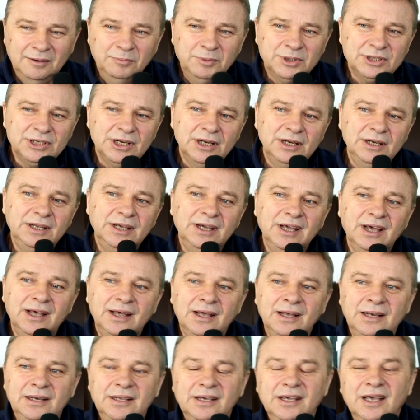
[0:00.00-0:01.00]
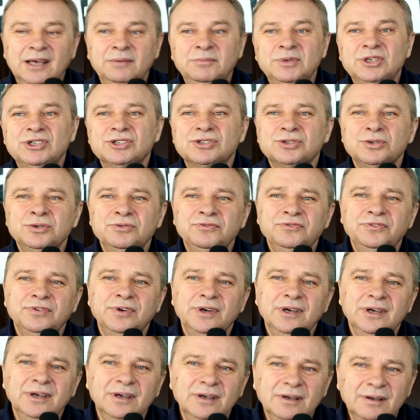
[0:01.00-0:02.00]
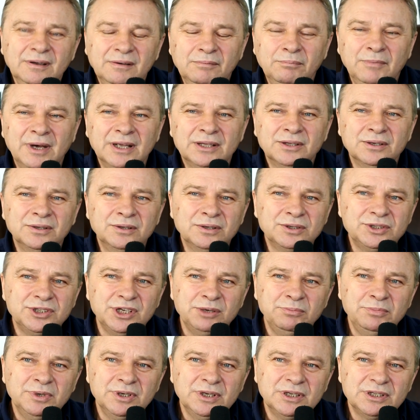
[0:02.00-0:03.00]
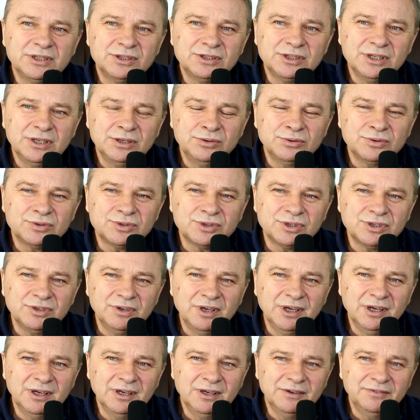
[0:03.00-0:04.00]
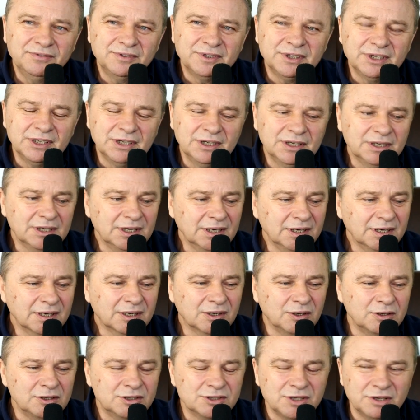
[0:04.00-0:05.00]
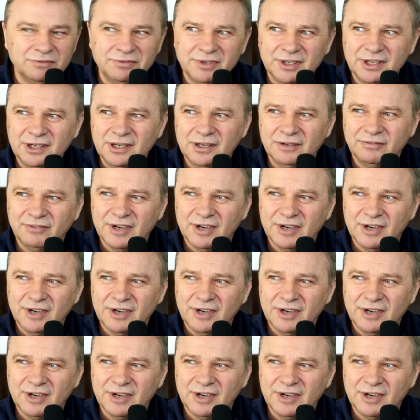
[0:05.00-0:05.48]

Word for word: No myślę, Liga, Liga Mistrzów ma to do siebie, że już w tych końcowych